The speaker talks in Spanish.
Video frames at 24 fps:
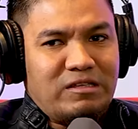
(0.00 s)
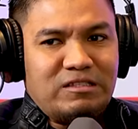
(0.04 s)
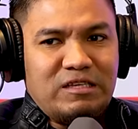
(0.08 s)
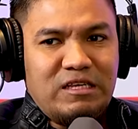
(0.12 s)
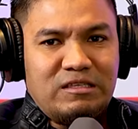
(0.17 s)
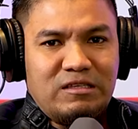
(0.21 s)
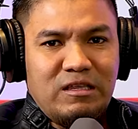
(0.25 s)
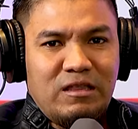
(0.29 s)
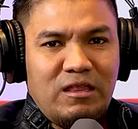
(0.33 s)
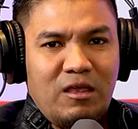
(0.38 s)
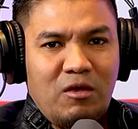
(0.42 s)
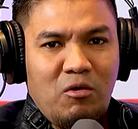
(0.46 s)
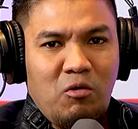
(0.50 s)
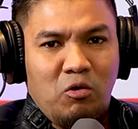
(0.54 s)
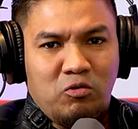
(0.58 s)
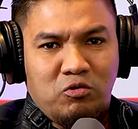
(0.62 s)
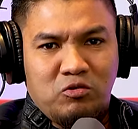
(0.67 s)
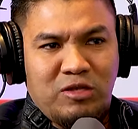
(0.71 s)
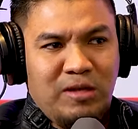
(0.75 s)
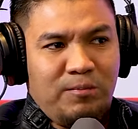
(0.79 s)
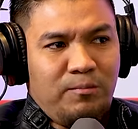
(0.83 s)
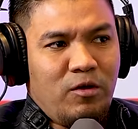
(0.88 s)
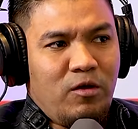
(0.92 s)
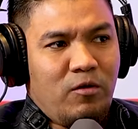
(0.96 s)
existe ningún
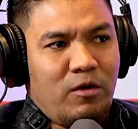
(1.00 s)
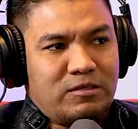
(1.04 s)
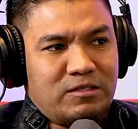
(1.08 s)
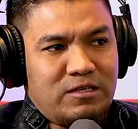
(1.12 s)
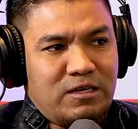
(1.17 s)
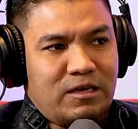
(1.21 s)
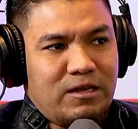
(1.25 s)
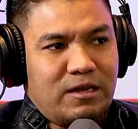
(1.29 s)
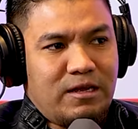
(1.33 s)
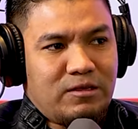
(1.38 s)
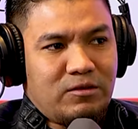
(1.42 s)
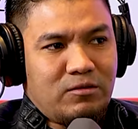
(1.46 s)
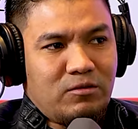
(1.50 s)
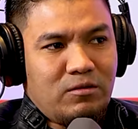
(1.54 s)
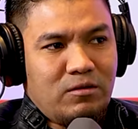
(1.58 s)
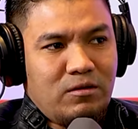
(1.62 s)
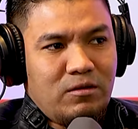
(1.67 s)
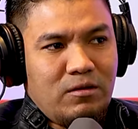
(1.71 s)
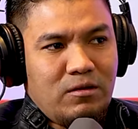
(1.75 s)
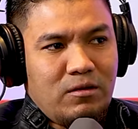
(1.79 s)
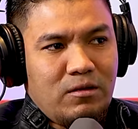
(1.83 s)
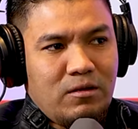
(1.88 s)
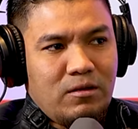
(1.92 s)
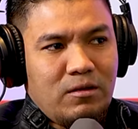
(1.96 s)
otro tipo de bachillerato. Comercio,
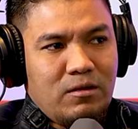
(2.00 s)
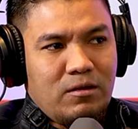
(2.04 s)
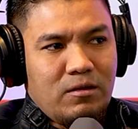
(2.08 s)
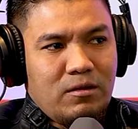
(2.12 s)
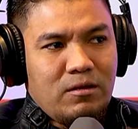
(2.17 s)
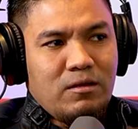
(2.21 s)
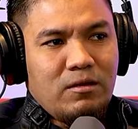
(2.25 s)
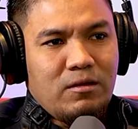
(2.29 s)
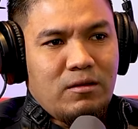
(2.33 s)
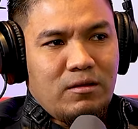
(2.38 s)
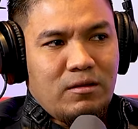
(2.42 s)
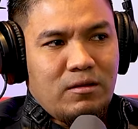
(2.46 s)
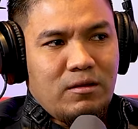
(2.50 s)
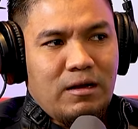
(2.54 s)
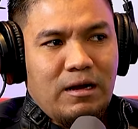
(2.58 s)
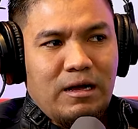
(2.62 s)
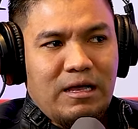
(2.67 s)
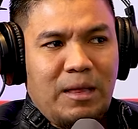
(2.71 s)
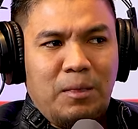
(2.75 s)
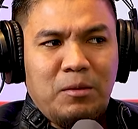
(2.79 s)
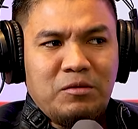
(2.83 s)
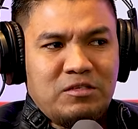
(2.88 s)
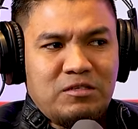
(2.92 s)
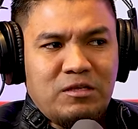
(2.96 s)
comercio, comercio
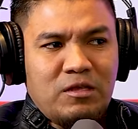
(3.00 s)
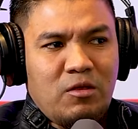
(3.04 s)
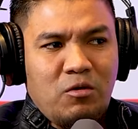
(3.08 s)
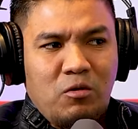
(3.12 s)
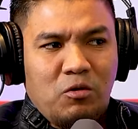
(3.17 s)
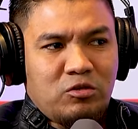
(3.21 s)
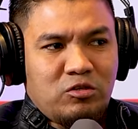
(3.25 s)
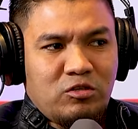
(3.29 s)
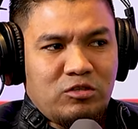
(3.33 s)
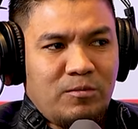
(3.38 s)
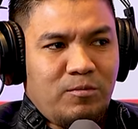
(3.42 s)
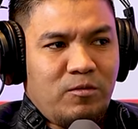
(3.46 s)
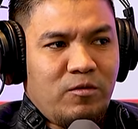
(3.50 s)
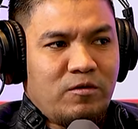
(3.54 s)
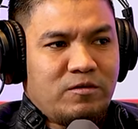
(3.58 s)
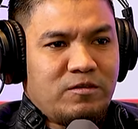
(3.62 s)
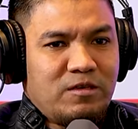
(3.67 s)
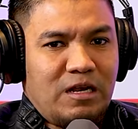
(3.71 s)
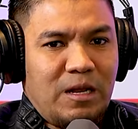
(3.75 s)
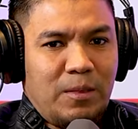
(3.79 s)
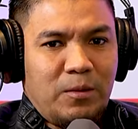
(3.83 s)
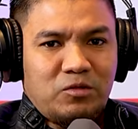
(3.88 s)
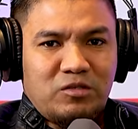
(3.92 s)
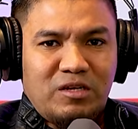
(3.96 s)
Allá no existe ningún otro tipo de
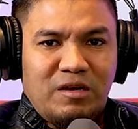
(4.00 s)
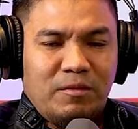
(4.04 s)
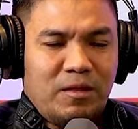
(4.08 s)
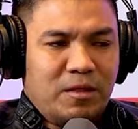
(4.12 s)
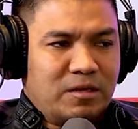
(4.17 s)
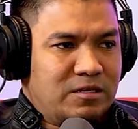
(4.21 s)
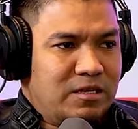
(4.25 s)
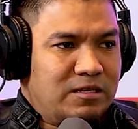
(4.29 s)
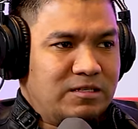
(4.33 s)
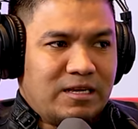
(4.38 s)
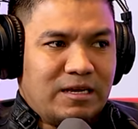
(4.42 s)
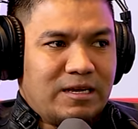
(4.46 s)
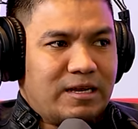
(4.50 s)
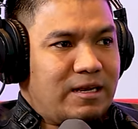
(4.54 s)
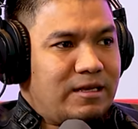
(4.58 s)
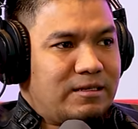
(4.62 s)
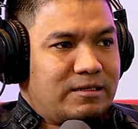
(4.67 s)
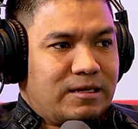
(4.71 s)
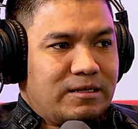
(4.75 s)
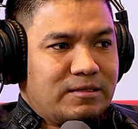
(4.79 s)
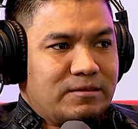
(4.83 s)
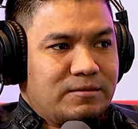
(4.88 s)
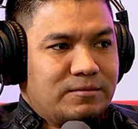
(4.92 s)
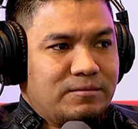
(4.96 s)
bachillerato, solamente ciencias y
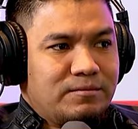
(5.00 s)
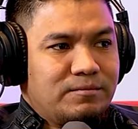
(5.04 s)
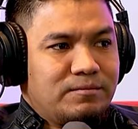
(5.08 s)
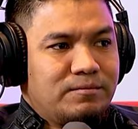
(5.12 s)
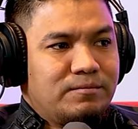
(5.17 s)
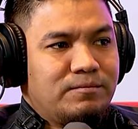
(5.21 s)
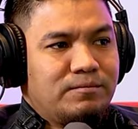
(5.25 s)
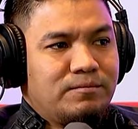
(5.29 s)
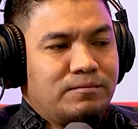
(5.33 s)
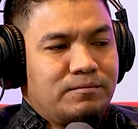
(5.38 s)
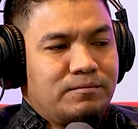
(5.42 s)
letras. Ok.